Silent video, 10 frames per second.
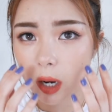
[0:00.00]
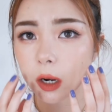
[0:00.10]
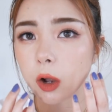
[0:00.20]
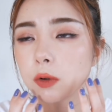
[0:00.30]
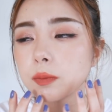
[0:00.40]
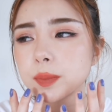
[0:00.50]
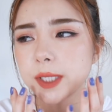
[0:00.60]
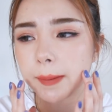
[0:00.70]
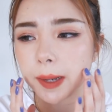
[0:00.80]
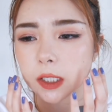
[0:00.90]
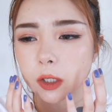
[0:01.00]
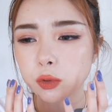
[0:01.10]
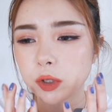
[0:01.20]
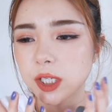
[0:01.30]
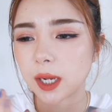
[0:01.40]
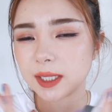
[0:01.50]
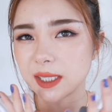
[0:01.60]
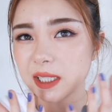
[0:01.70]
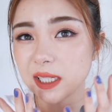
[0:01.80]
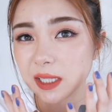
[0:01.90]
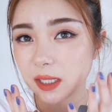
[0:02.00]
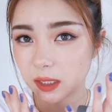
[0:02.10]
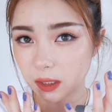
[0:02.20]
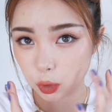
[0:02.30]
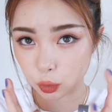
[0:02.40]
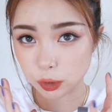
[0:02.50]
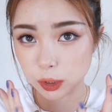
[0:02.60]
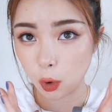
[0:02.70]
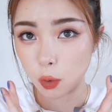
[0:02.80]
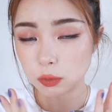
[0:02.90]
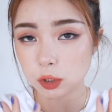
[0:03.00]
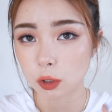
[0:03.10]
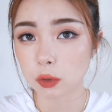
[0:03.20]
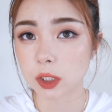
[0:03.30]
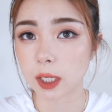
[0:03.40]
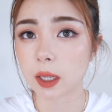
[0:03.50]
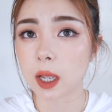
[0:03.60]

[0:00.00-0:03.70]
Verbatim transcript: 然后下巴上就会长一粒一粒的那种小红丘疹，